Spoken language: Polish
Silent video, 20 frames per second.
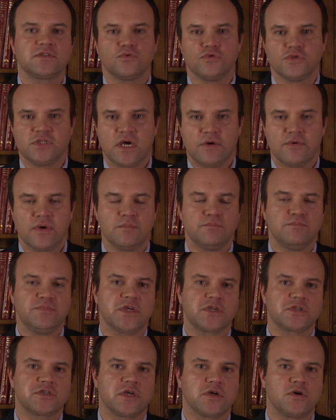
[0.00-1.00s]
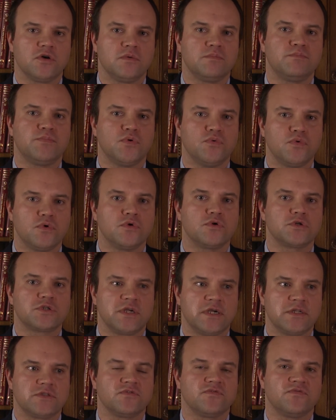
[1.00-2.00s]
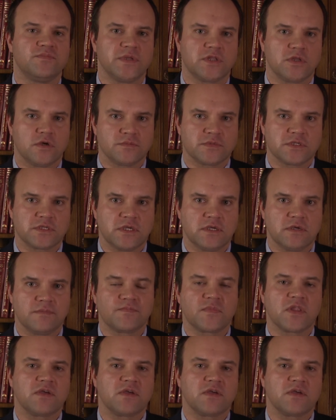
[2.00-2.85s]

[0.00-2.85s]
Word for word: udziałem pierwszego pułku Szczelców bytomskich.